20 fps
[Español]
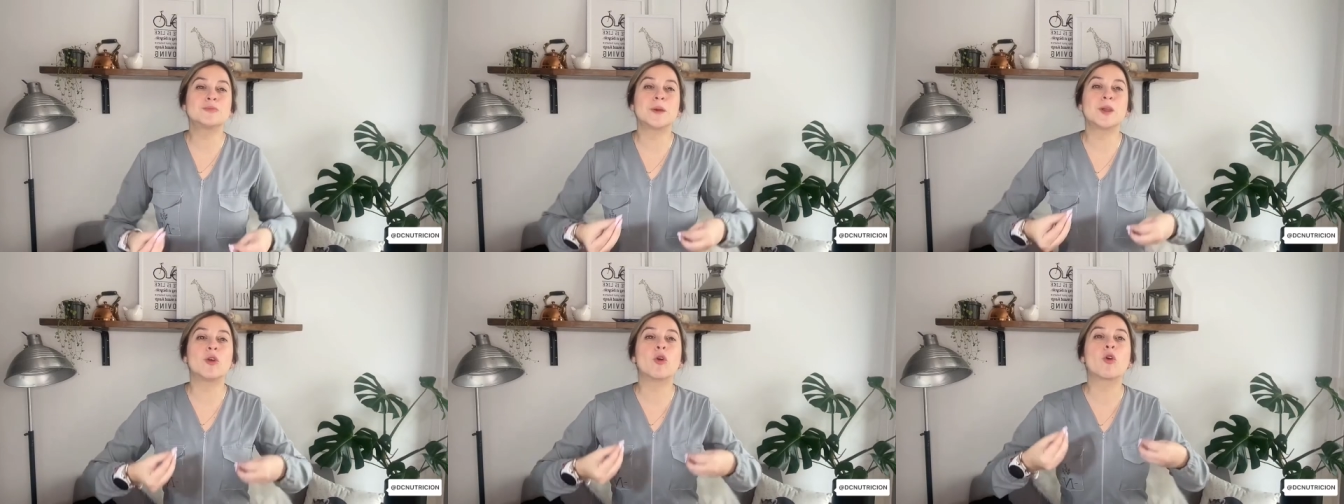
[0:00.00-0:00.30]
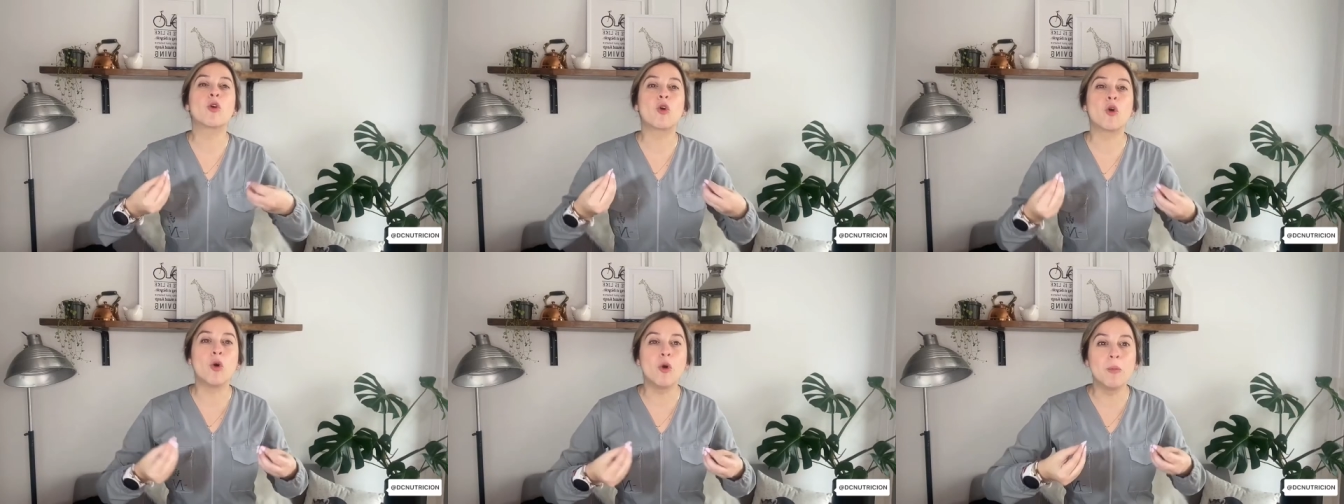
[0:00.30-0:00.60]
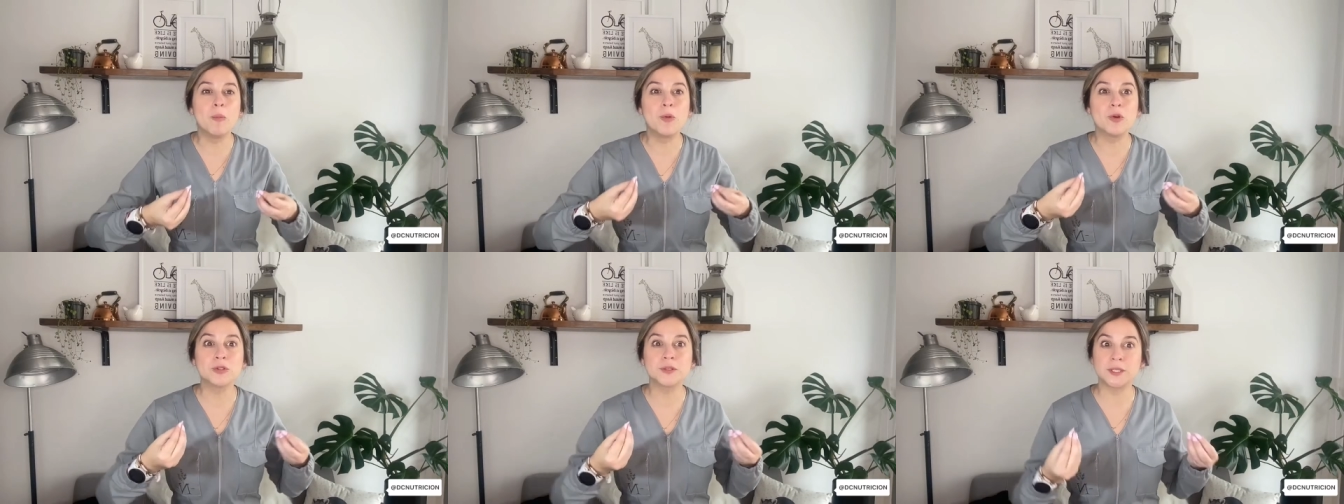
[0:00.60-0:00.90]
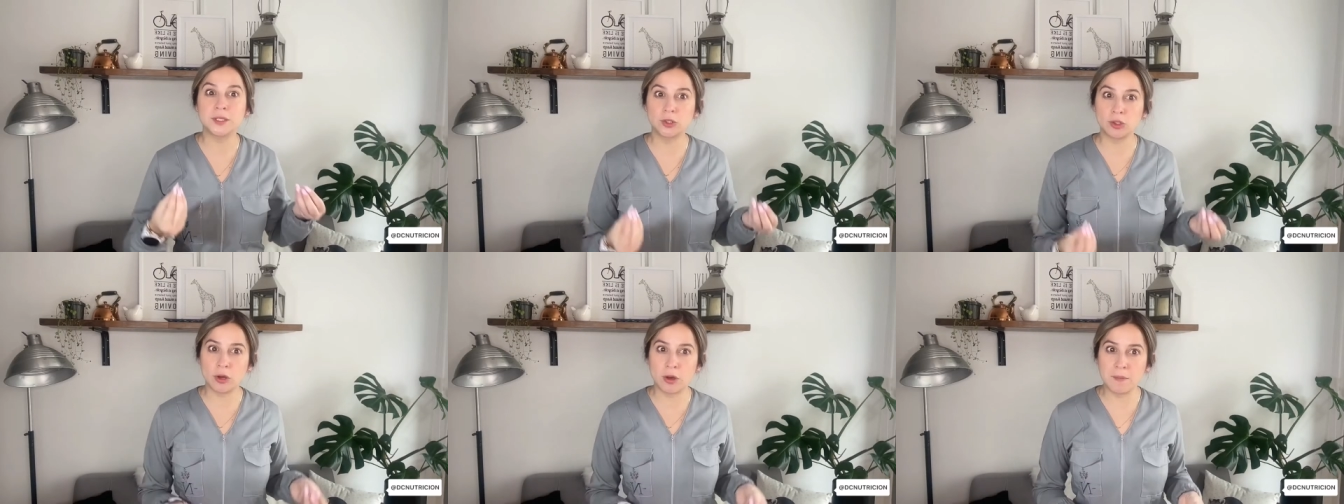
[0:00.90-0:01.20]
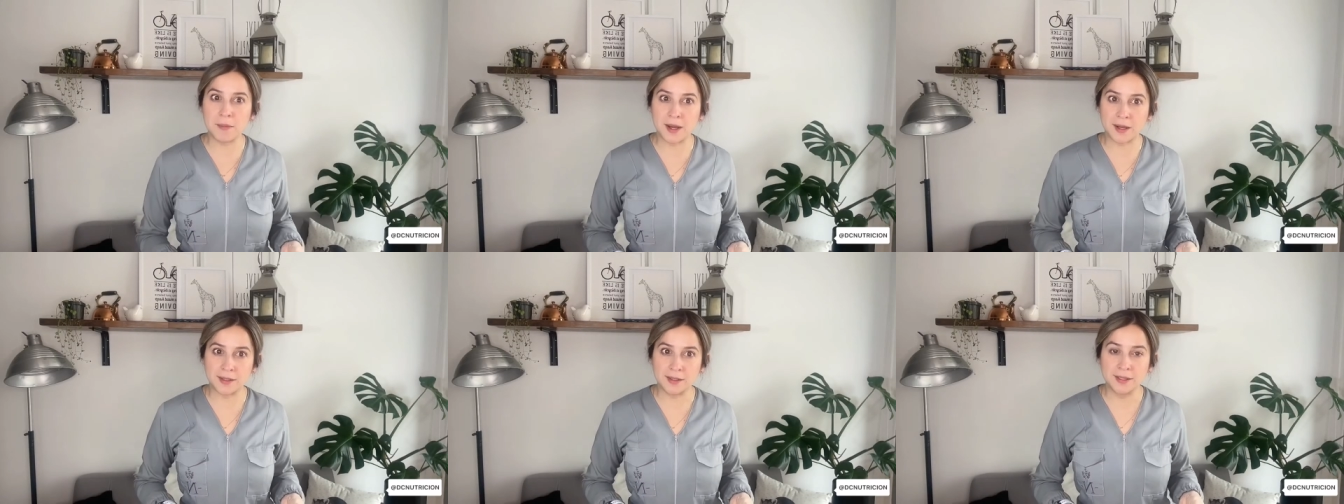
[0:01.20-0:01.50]
pero ¿cómo se
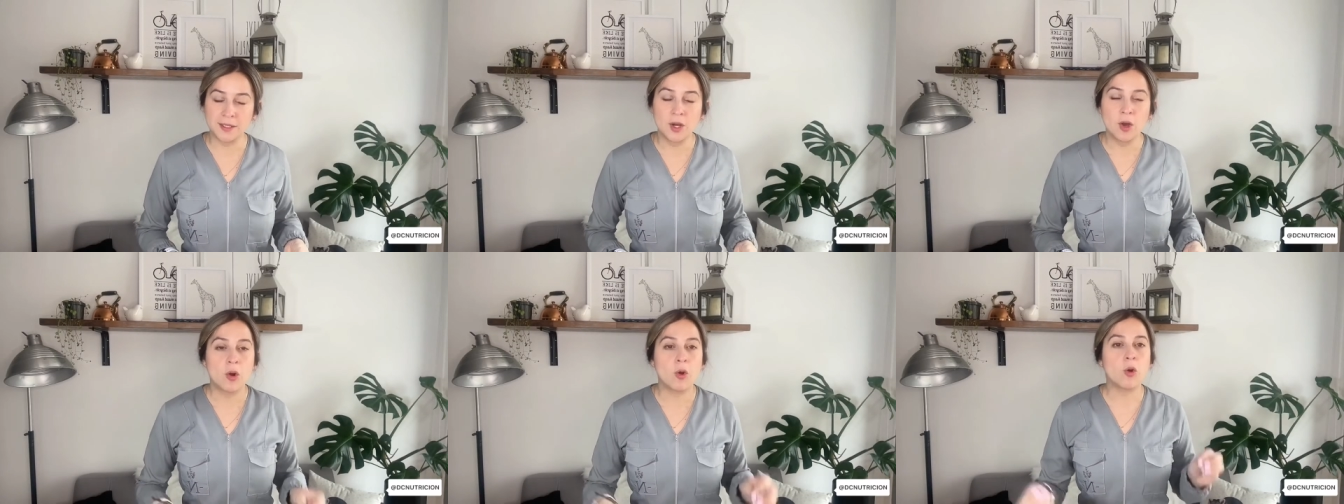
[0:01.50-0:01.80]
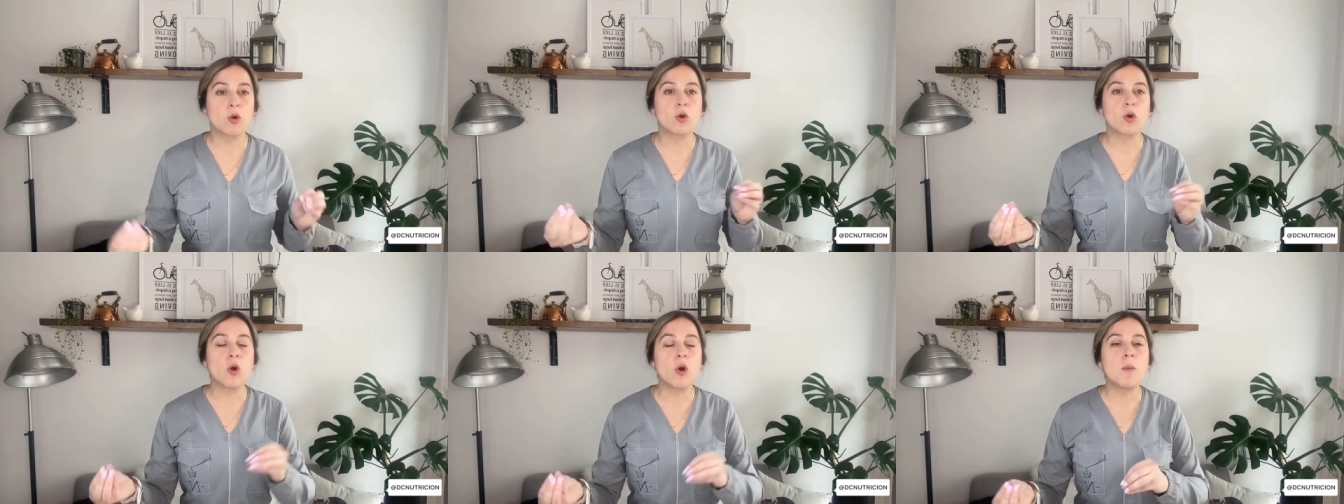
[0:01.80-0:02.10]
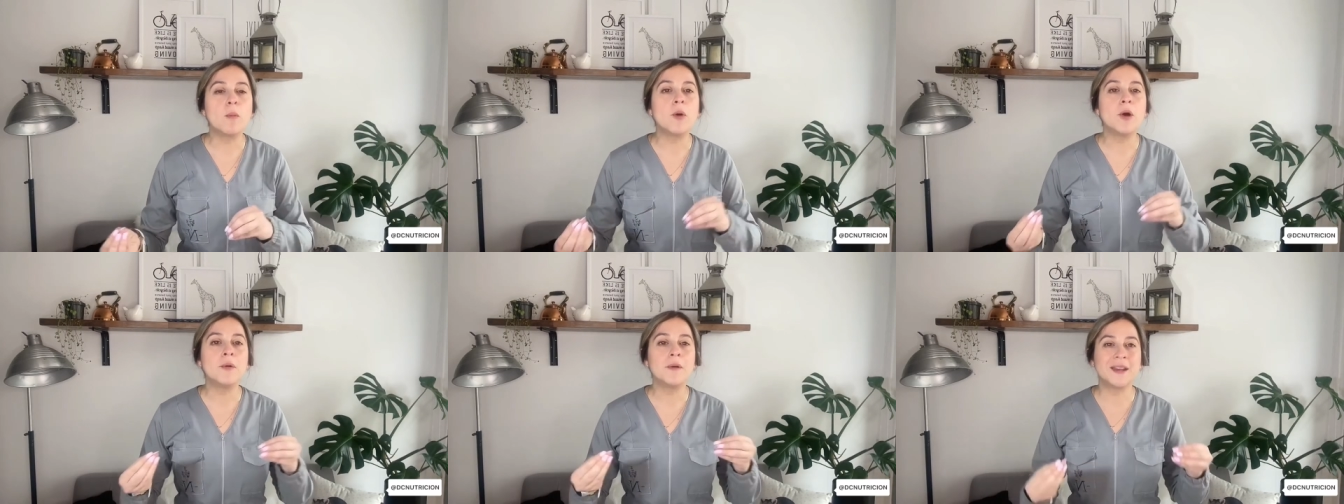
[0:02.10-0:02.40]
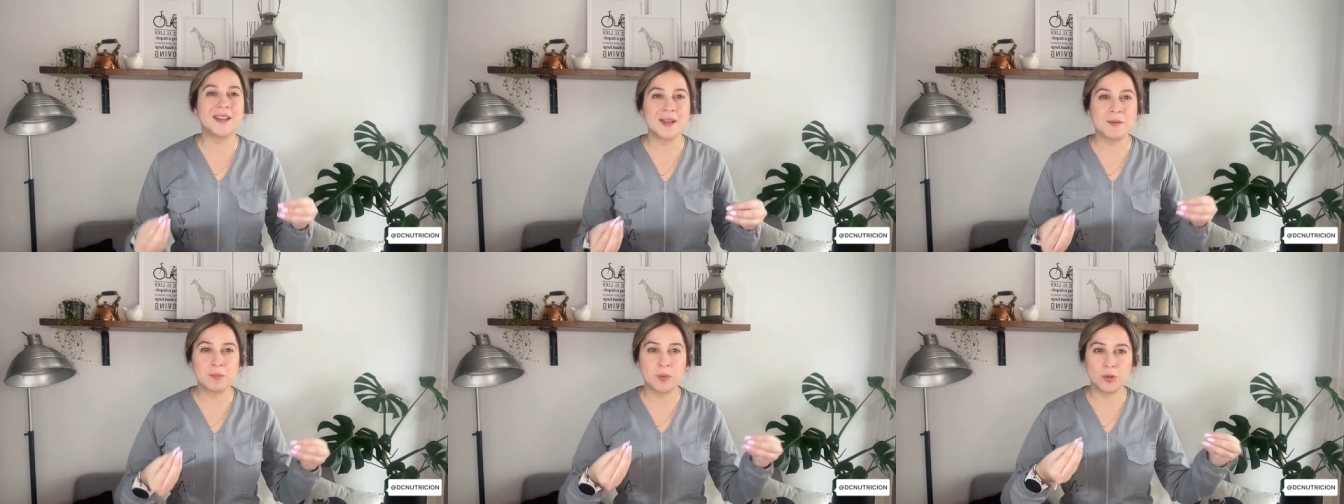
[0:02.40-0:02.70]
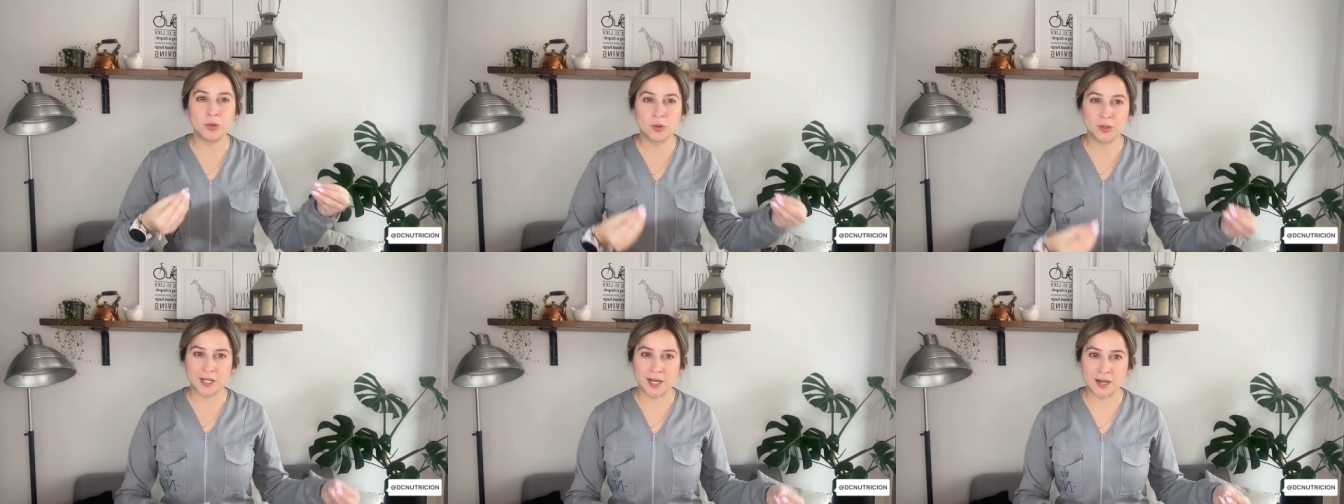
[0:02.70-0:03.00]
toma? ¿O cómo debería
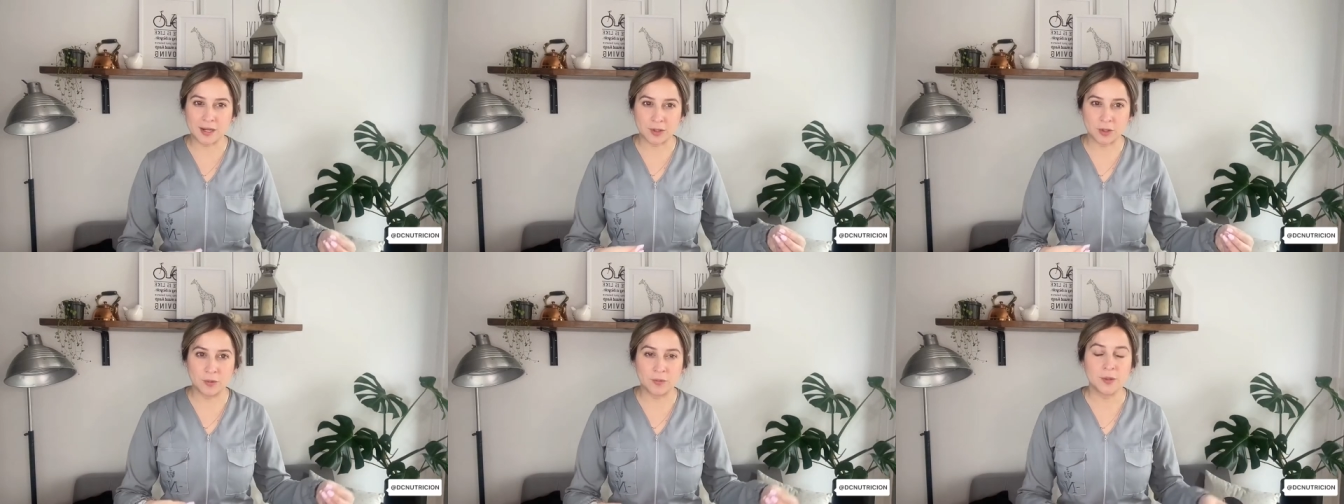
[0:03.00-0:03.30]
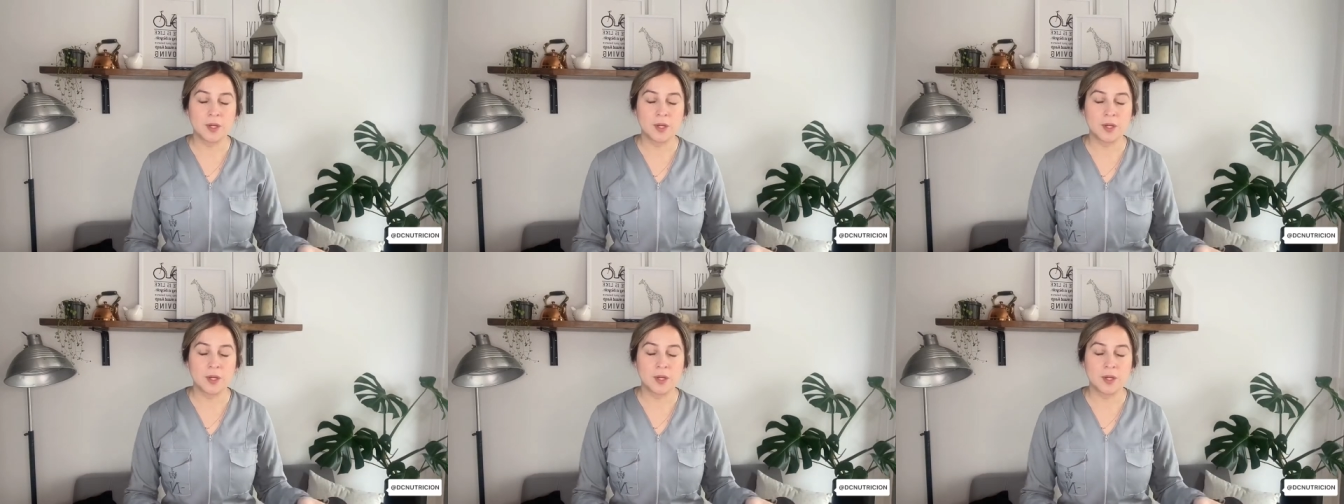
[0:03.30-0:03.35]
involucrarlo?